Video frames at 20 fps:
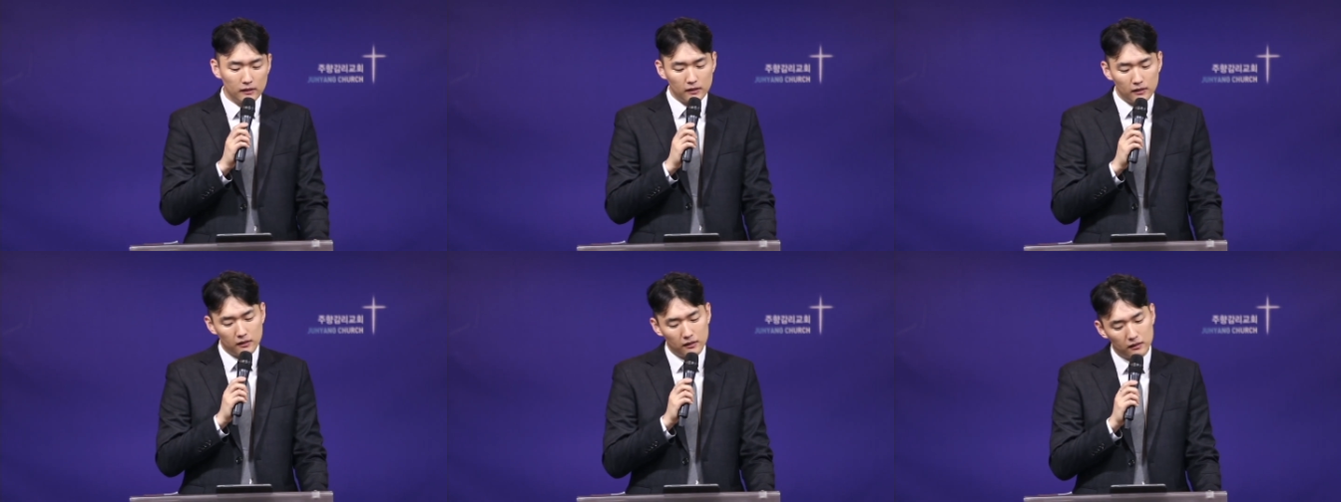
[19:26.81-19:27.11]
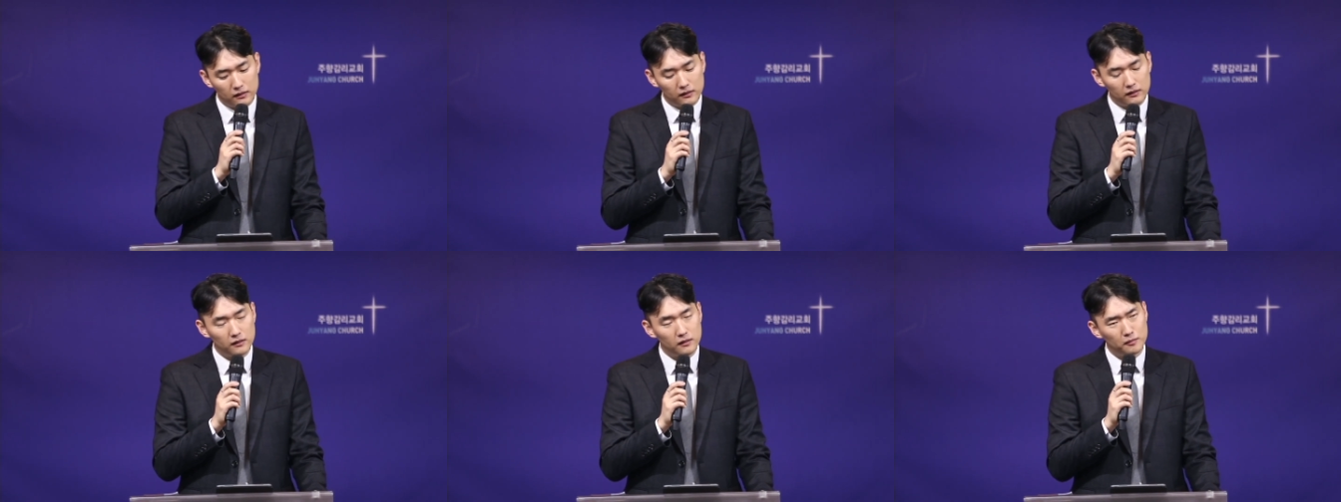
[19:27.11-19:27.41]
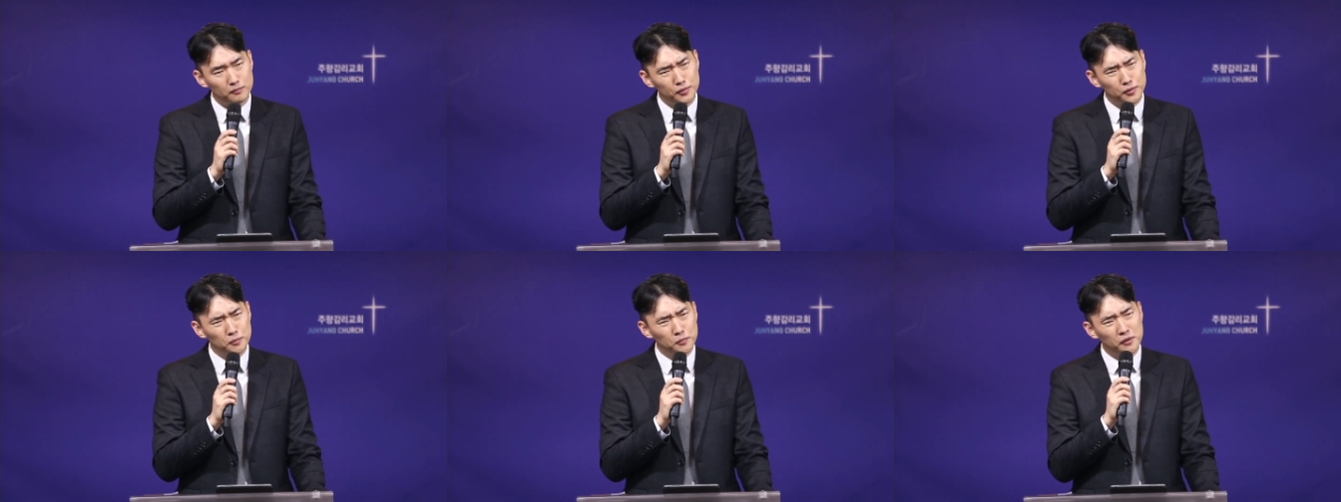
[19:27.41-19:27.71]
어,
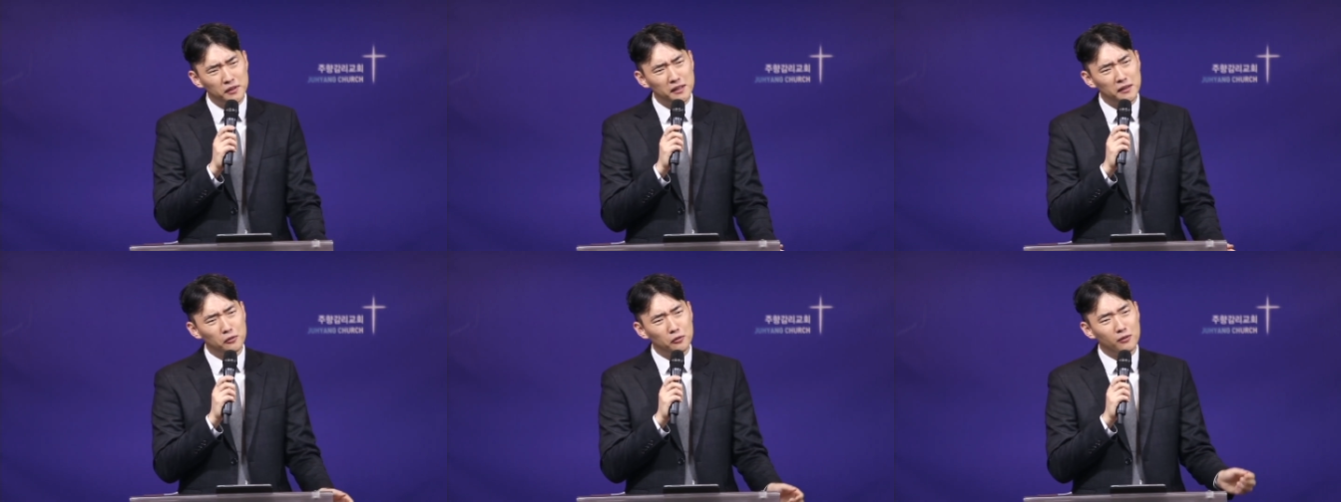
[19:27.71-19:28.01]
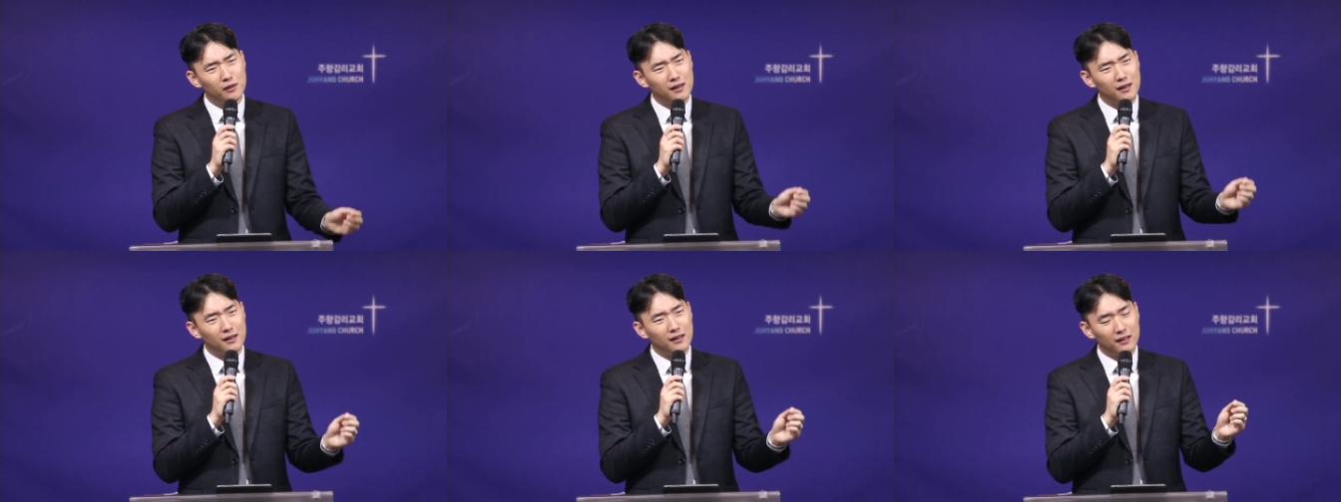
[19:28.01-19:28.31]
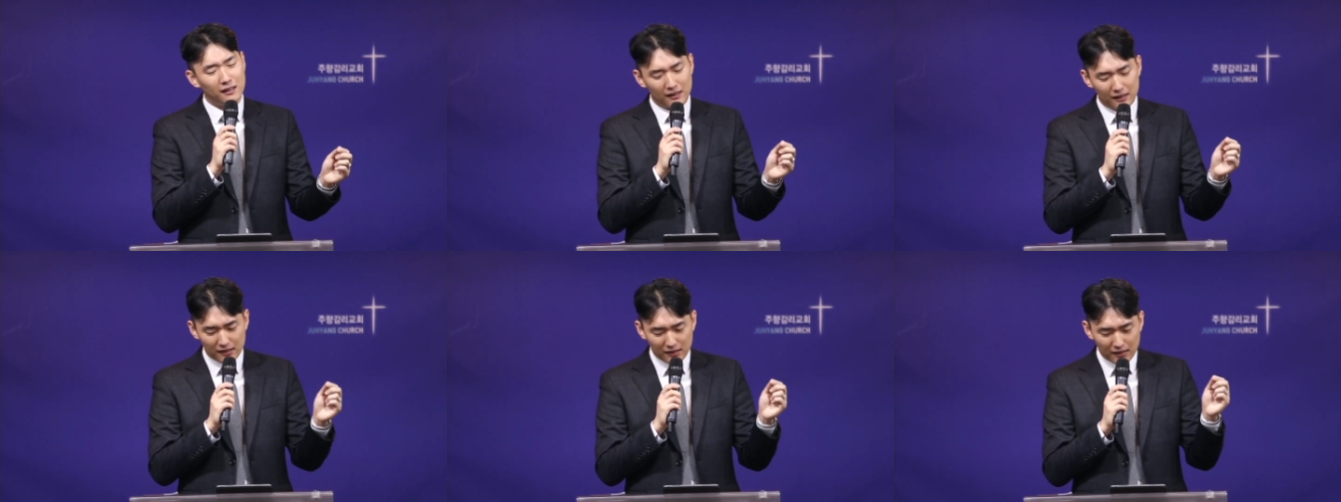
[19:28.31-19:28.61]
부모님과
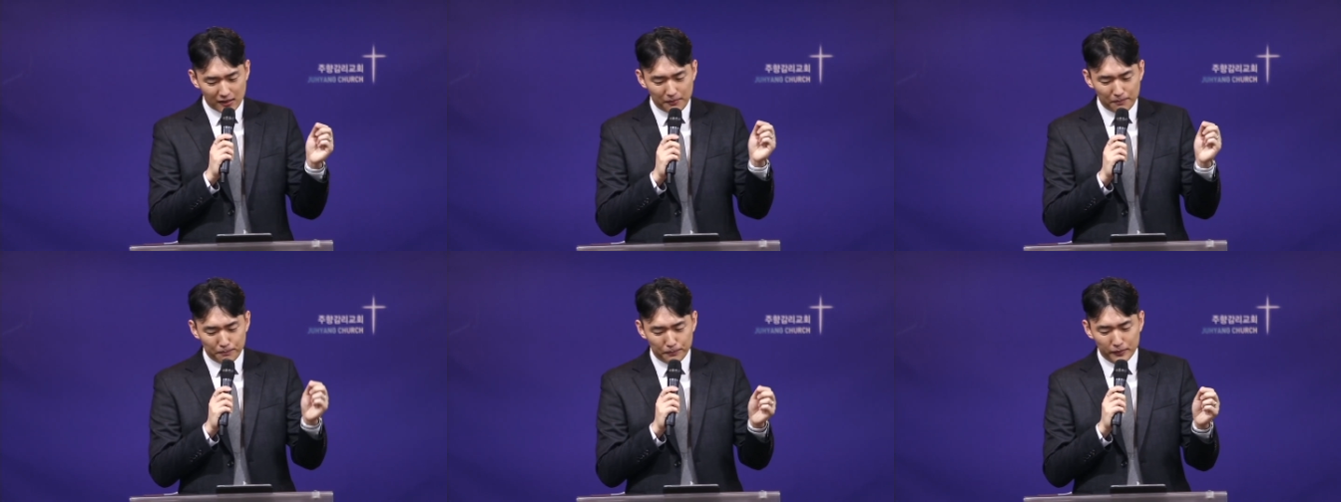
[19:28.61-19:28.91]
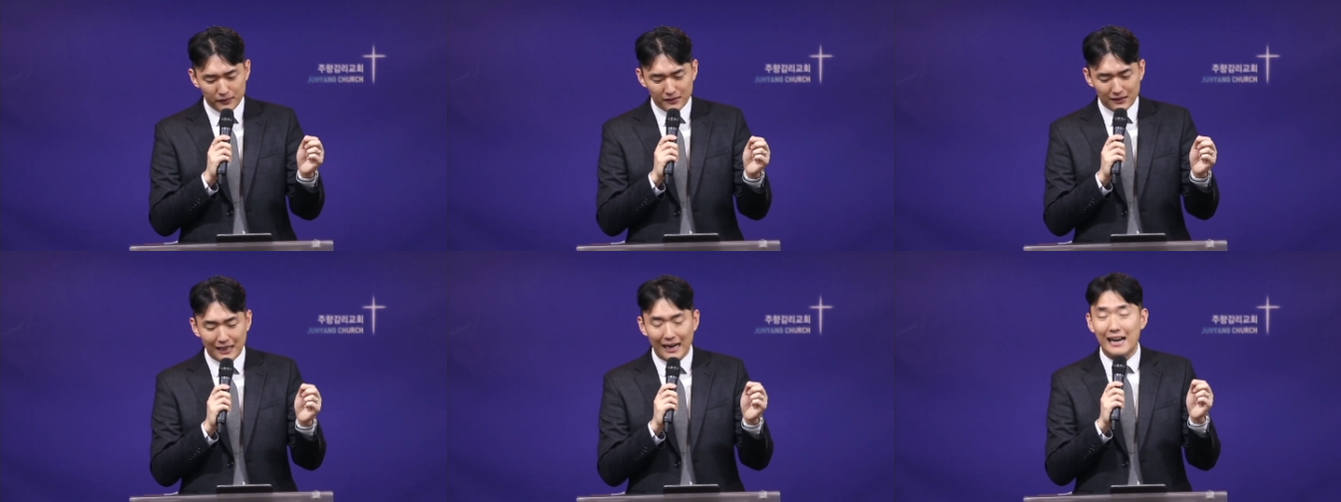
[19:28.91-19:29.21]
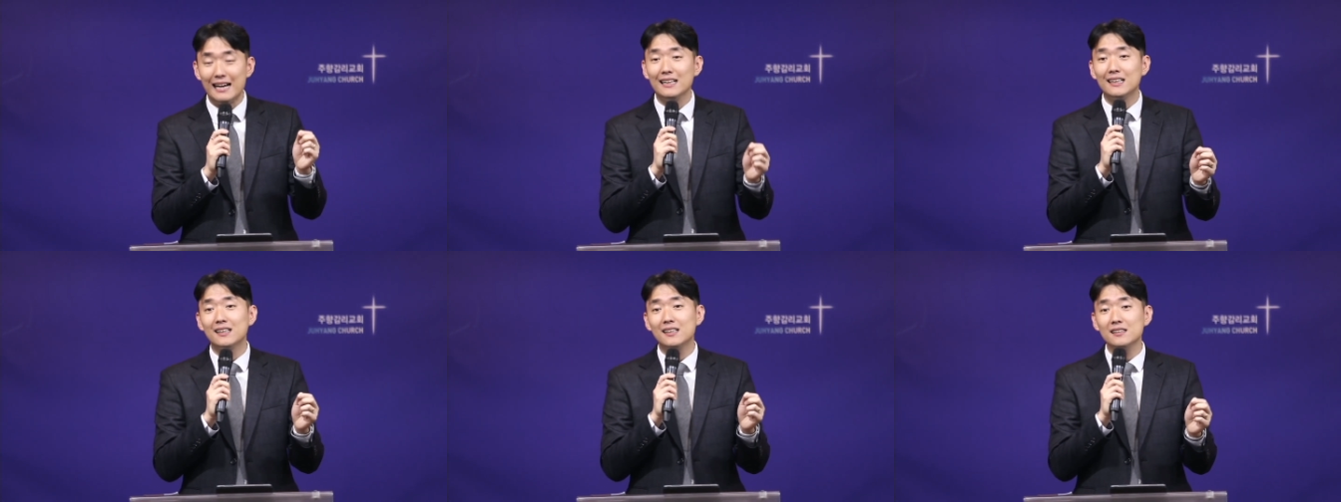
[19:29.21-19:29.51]
깊은
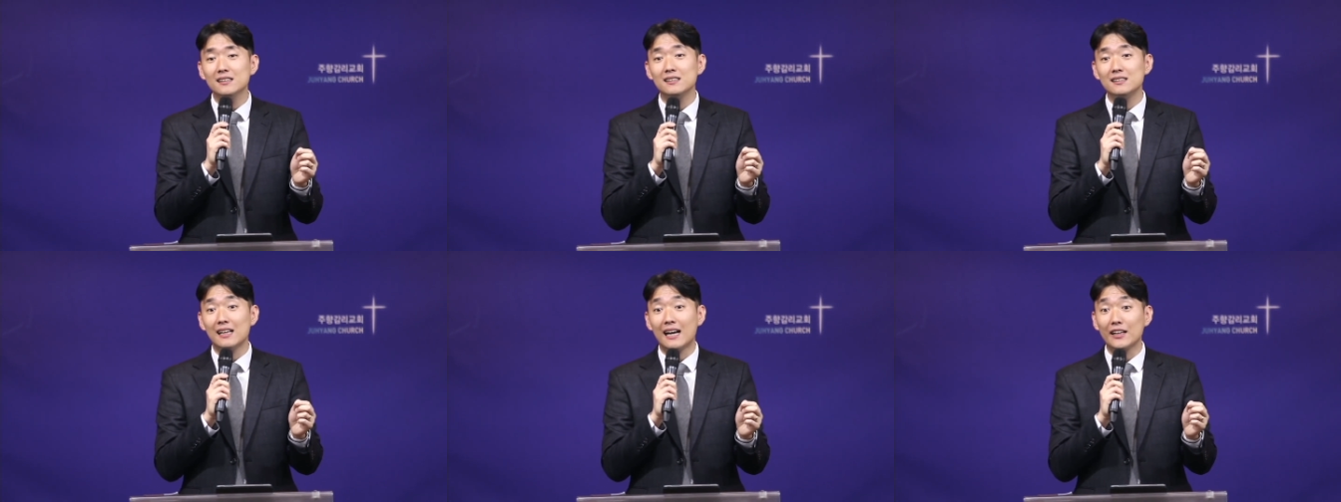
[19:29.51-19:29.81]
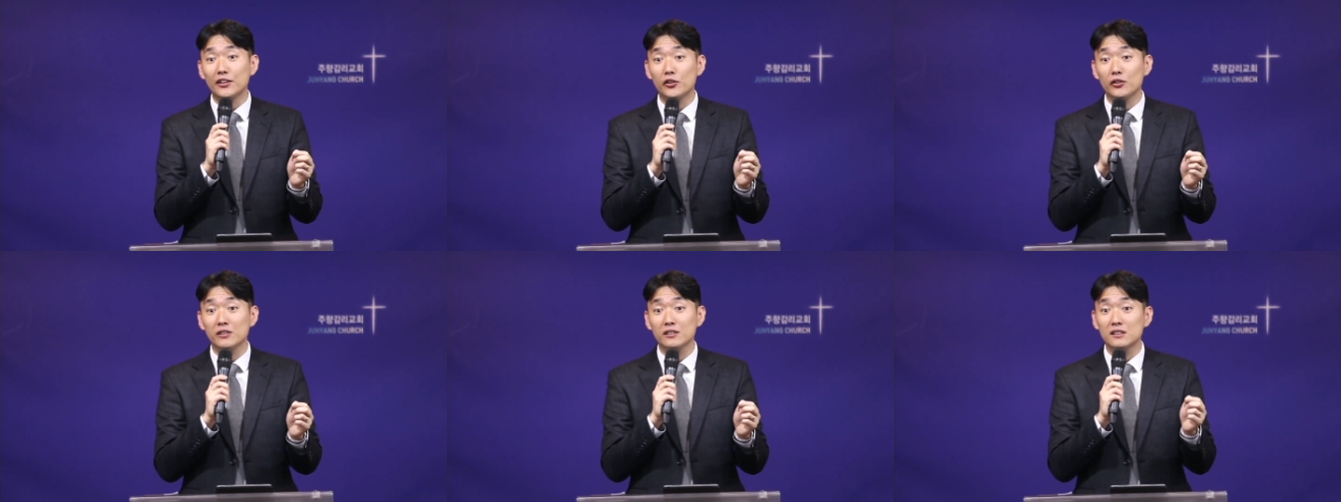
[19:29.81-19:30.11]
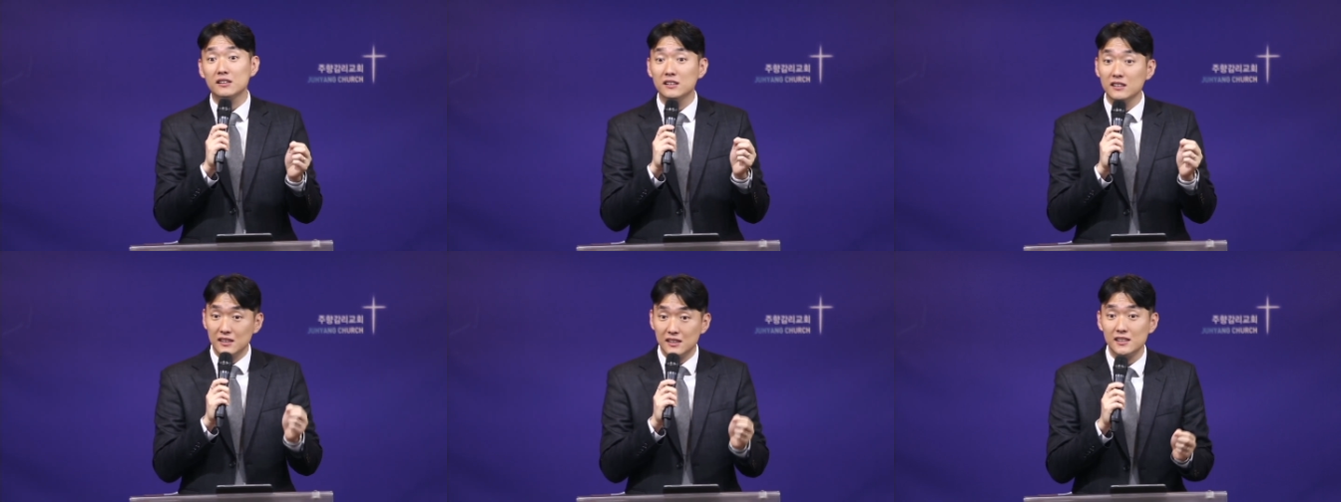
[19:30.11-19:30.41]
갈등을 하던
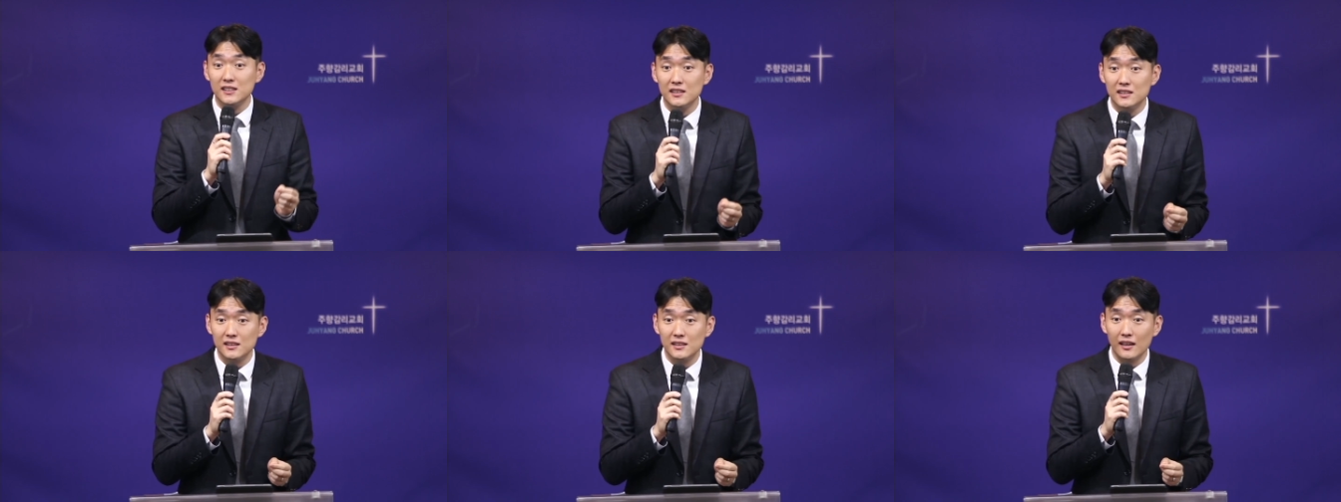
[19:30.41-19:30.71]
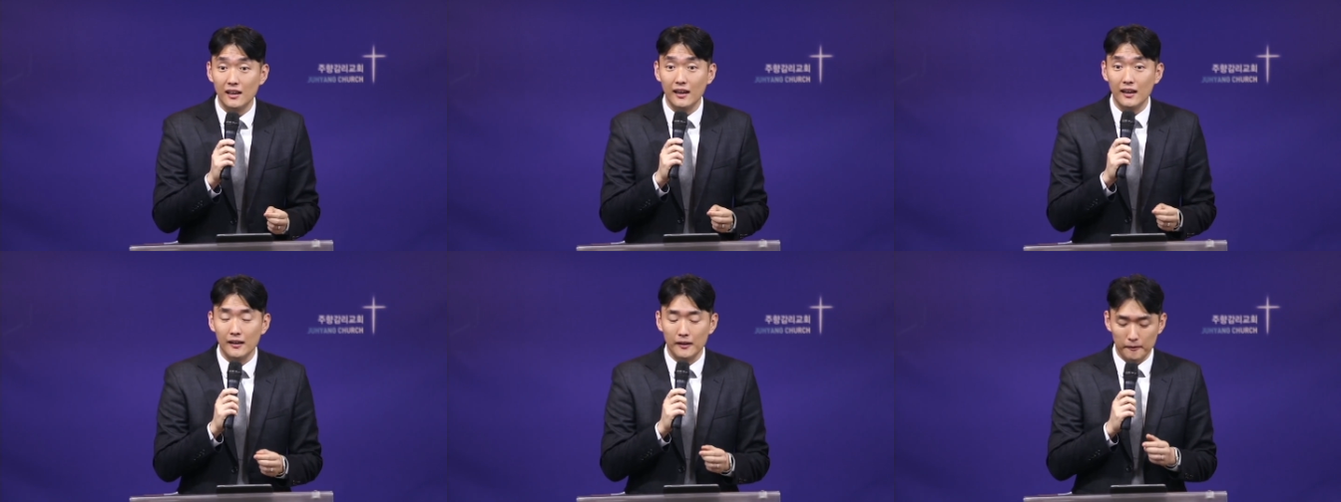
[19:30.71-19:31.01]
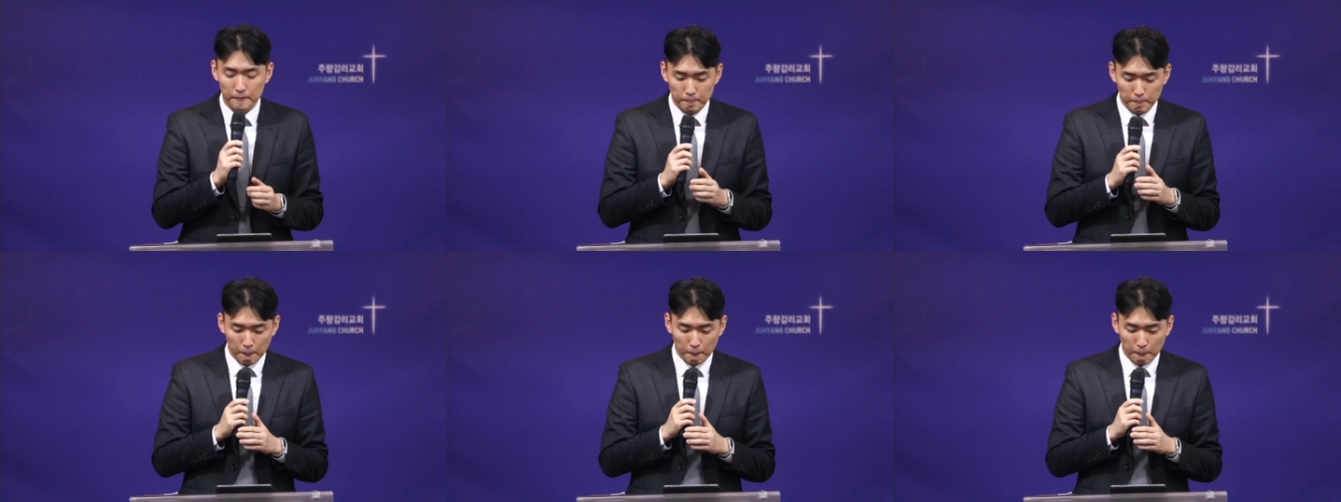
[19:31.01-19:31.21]
그 시기에